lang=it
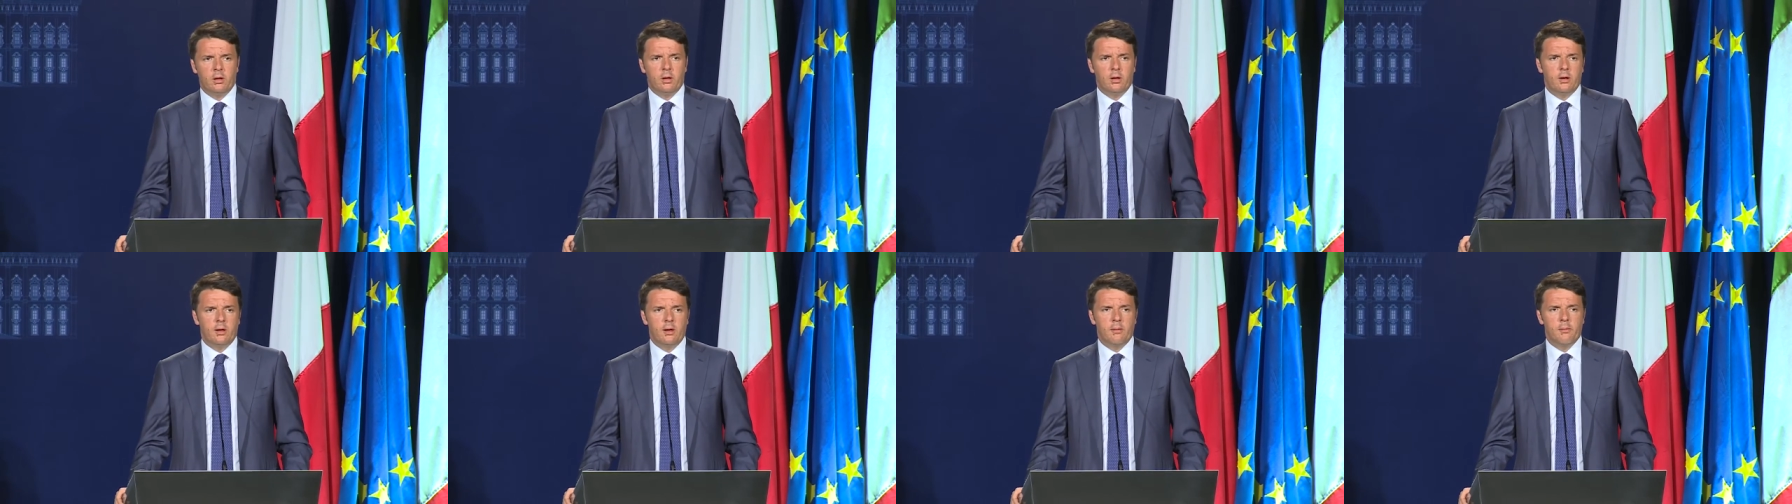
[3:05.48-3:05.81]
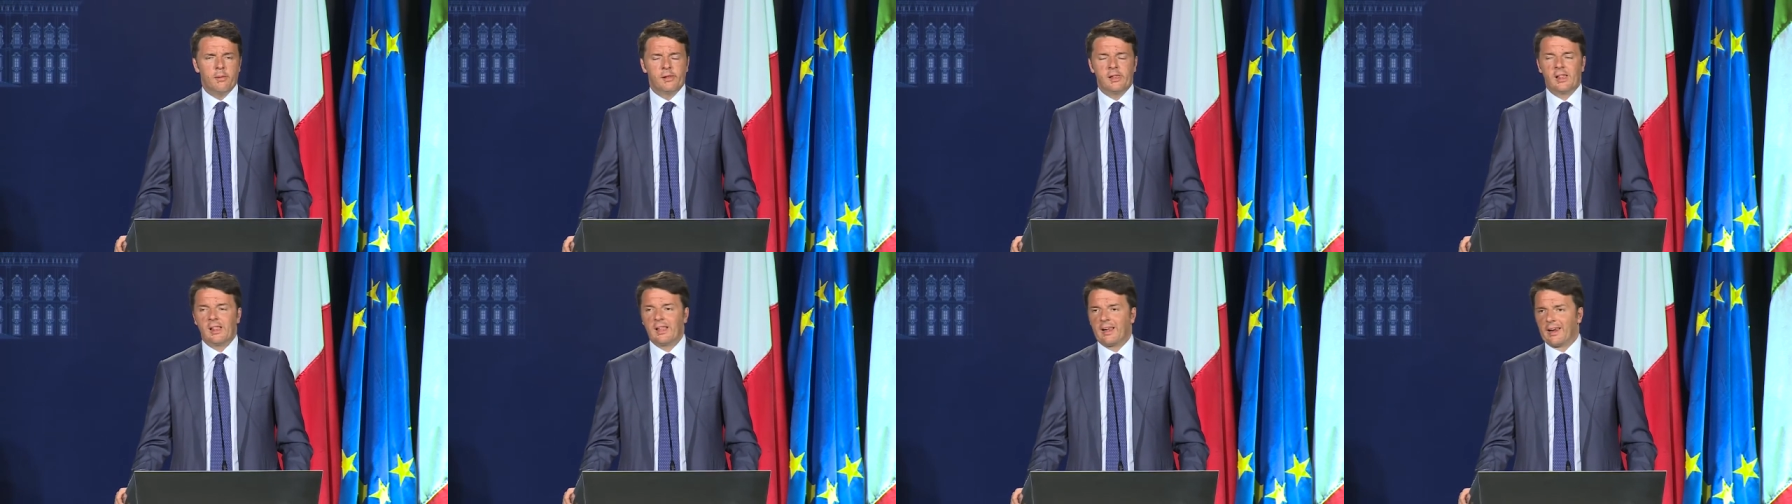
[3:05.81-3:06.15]
Il
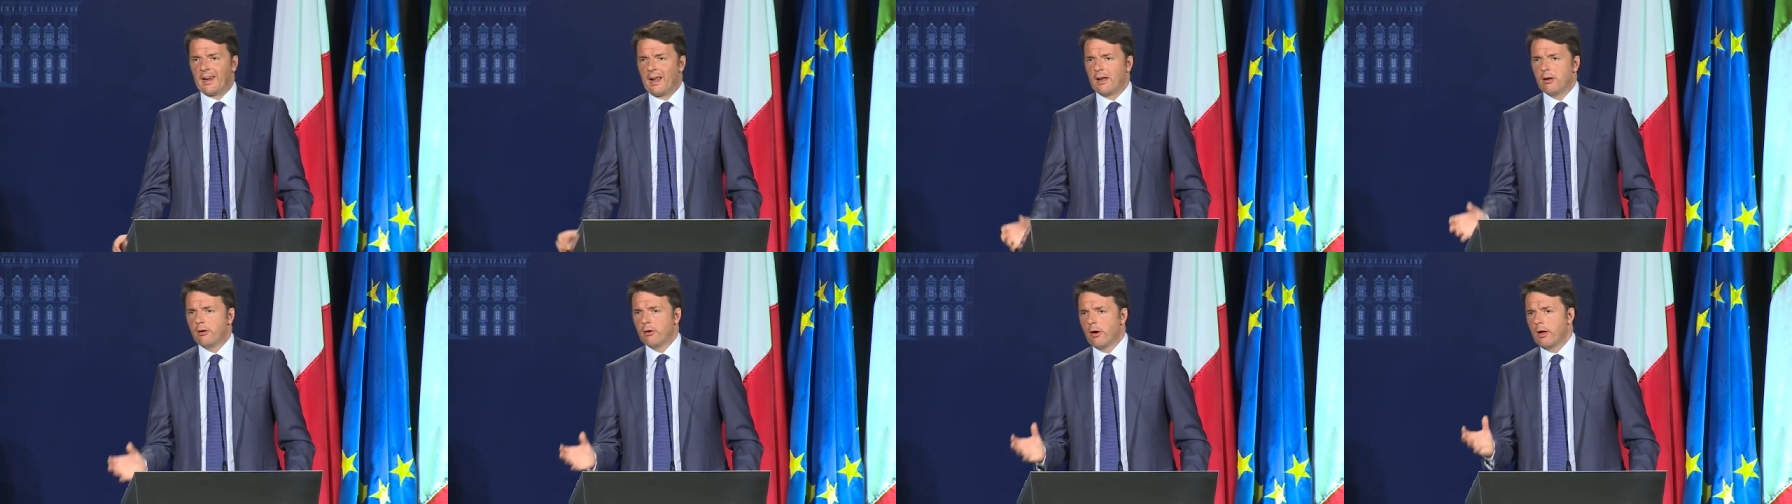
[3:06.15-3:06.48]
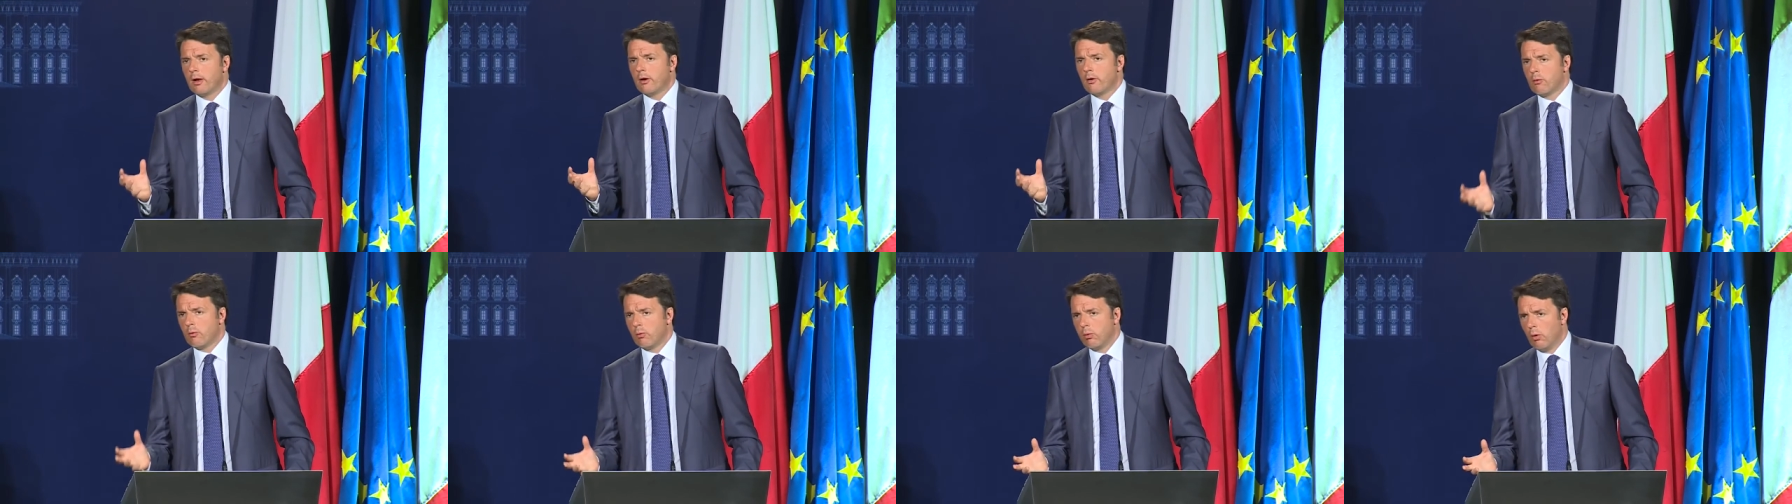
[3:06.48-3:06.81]
Mediterraneo è
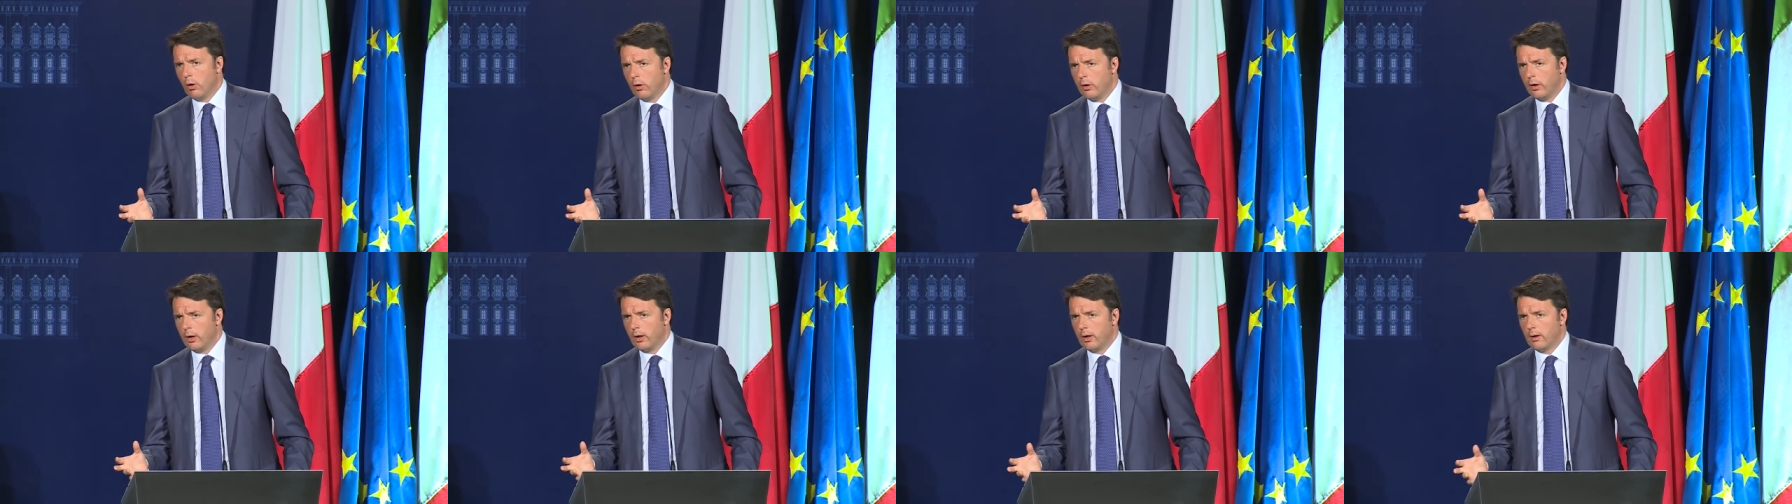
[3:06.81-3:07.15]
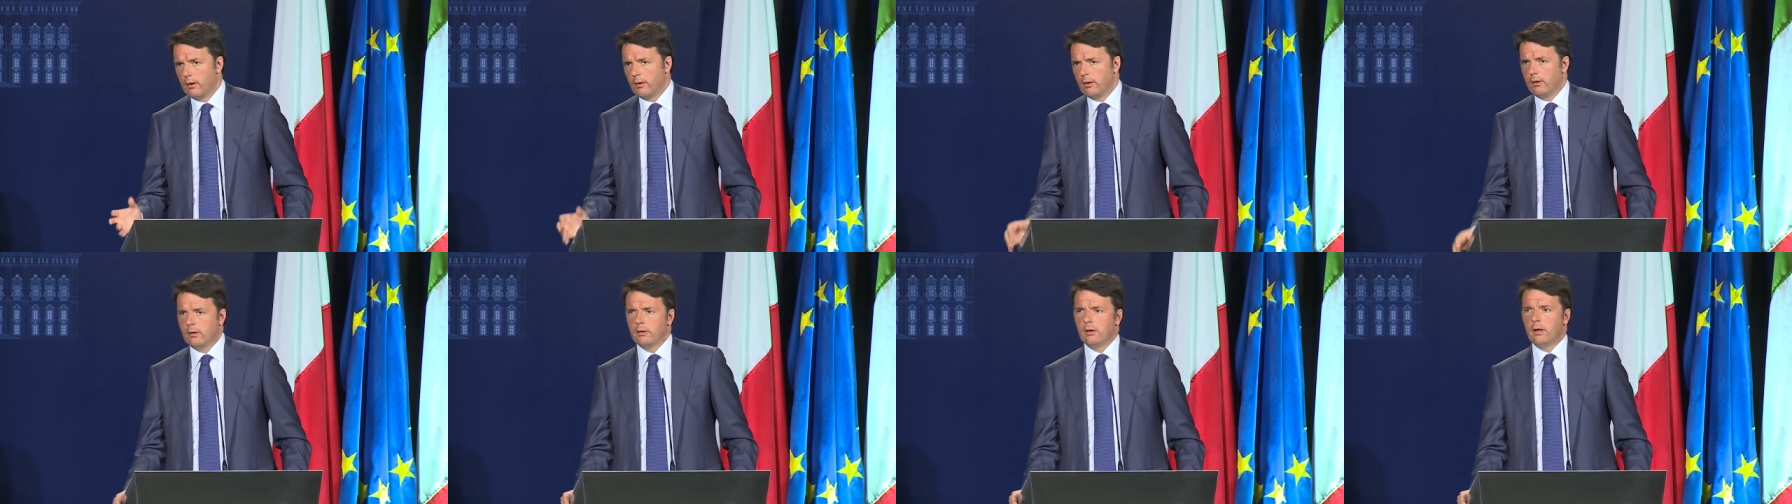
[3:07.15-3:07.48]
il cuore
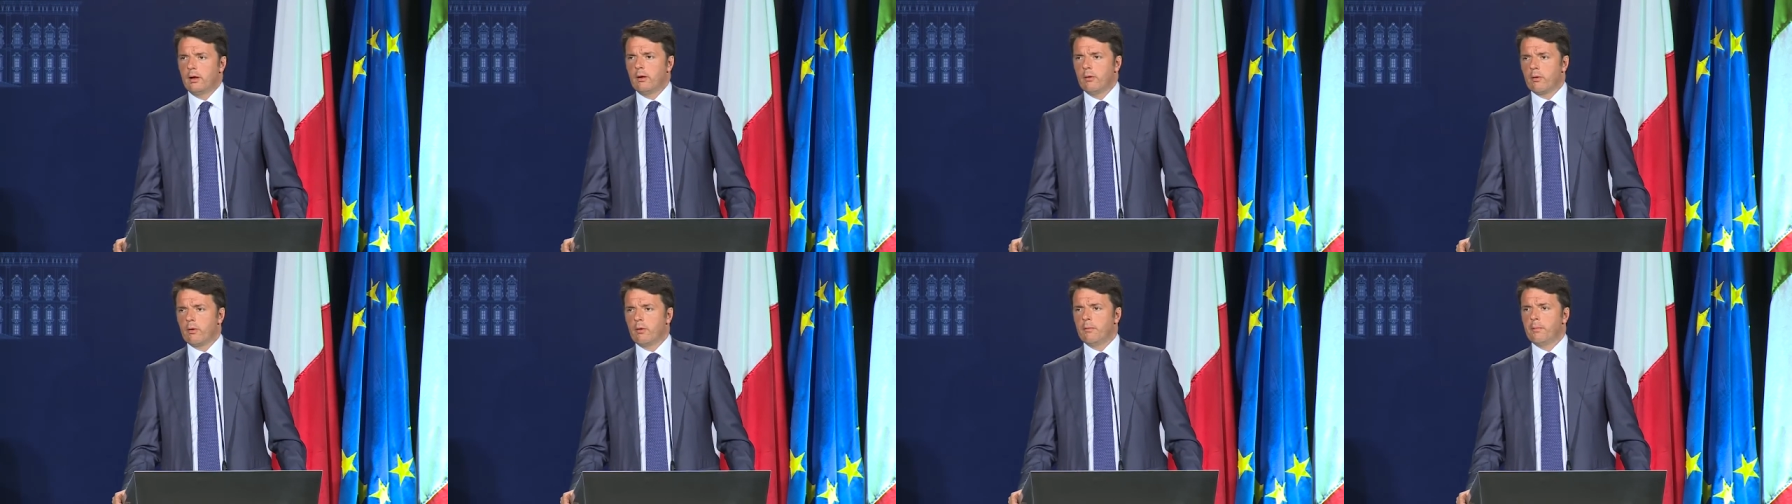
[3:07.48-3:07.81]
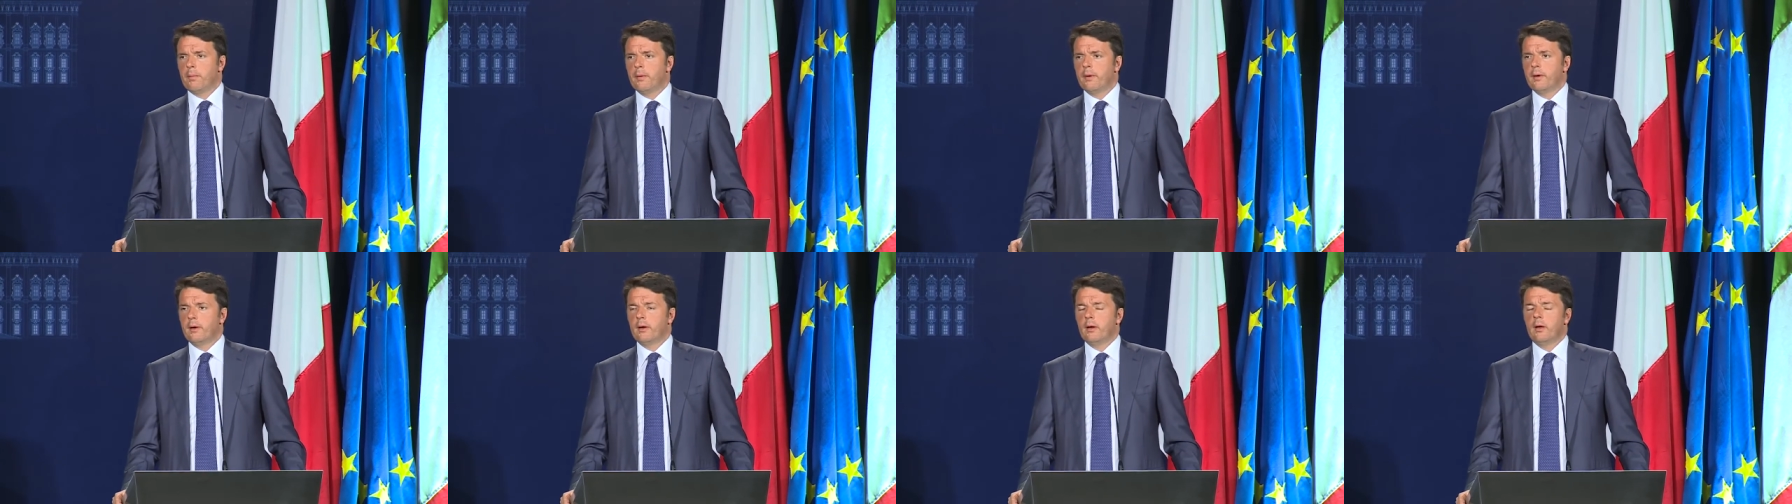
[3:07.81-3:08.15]

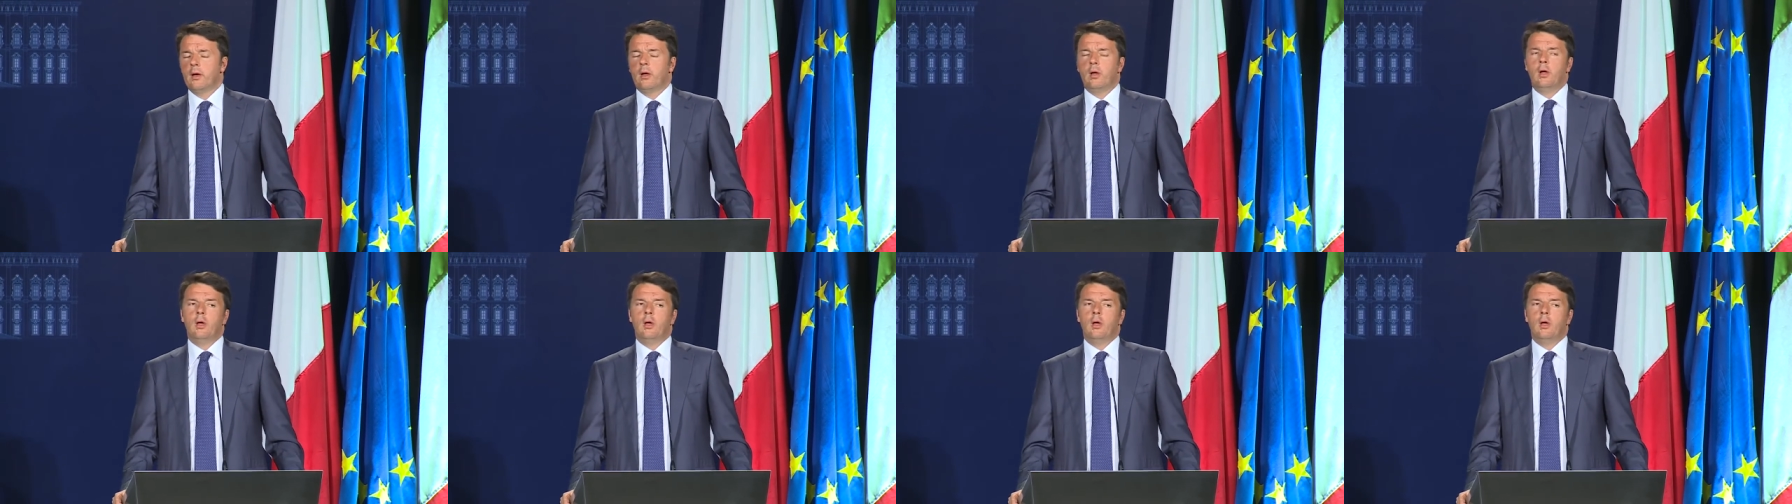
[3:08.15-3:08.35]
dell'Europa